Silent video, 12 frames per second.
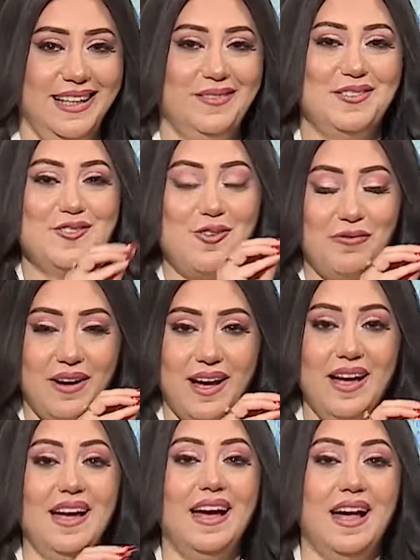اللي بنشوفها
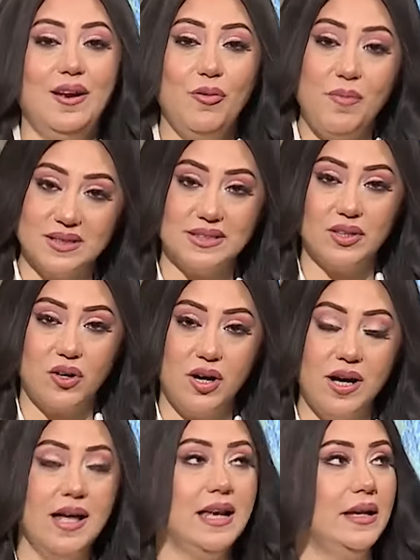هل هم
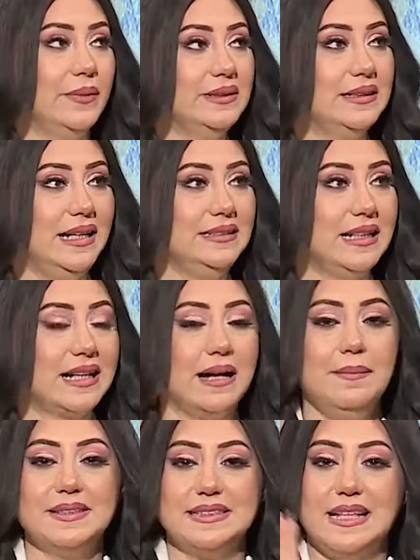اصدقاء لو انت عندك
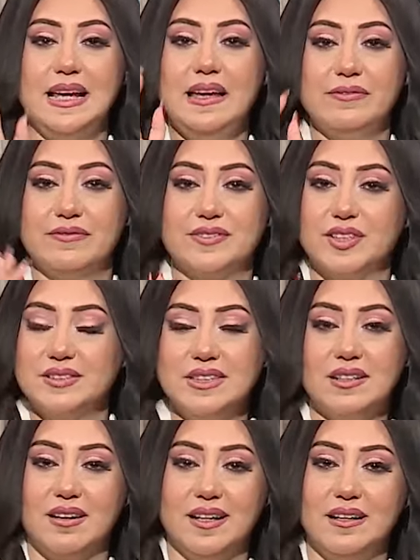5000
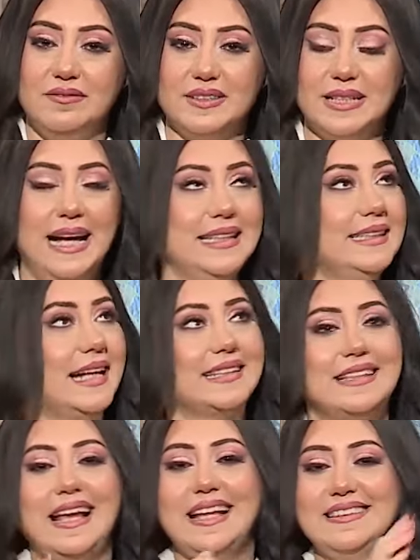صديق على الفيس عندك
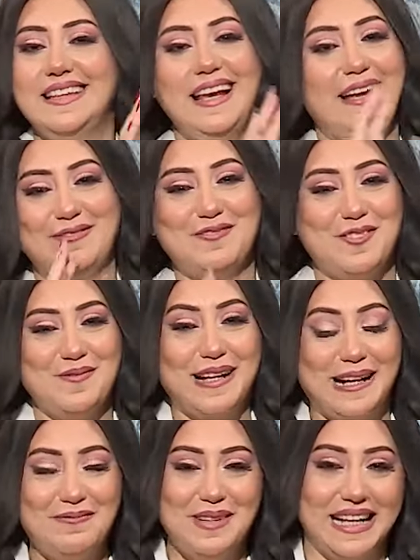3000 مش
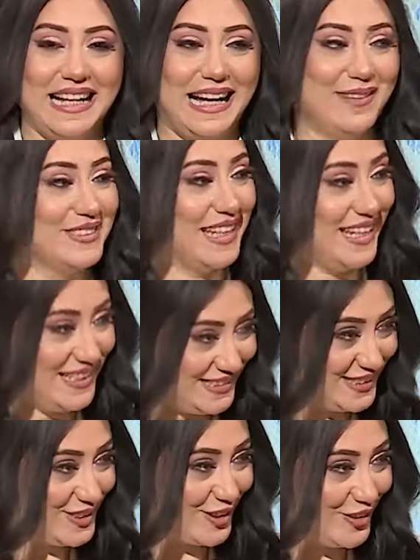مكمل الخمسه هي دي
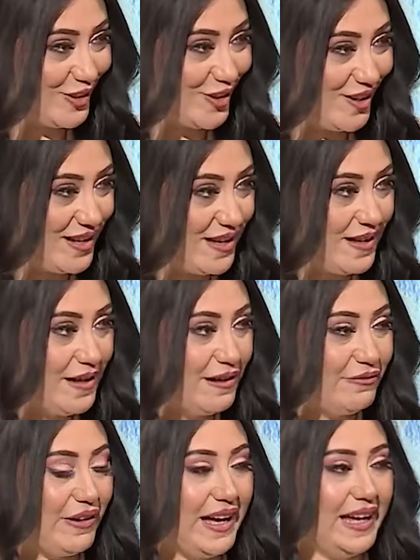الصداقه
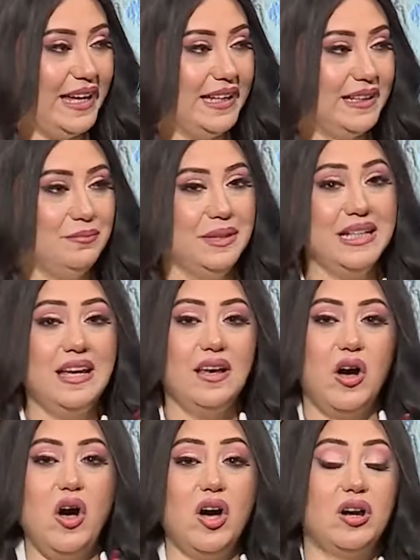فمين
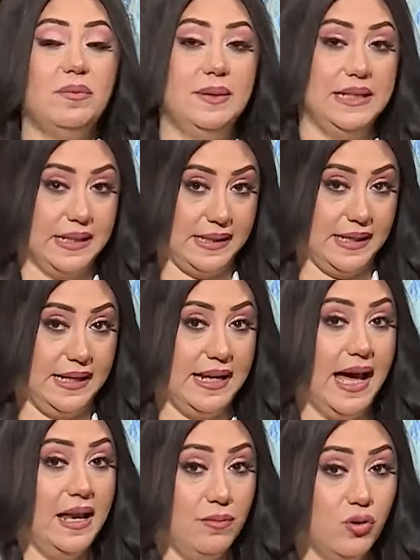الاقرب ليك يعني
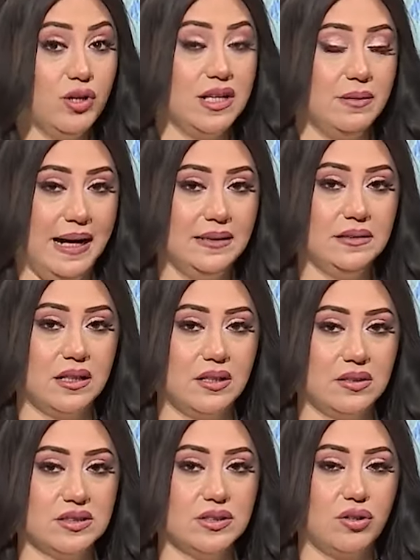هل ممكن يبقى عندك
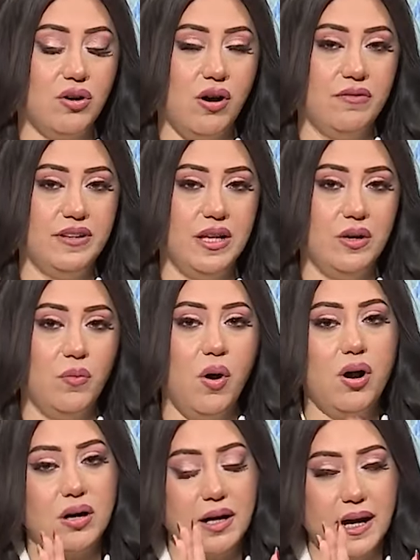اصدقاء في
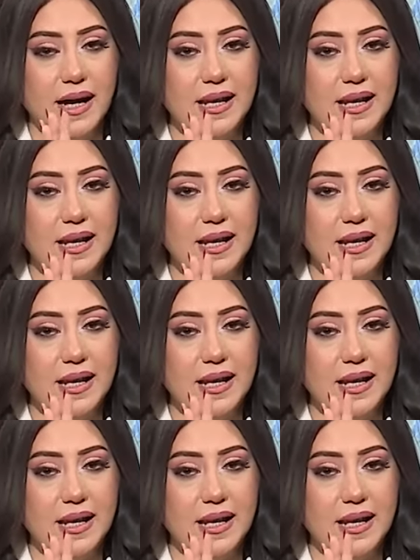الواقع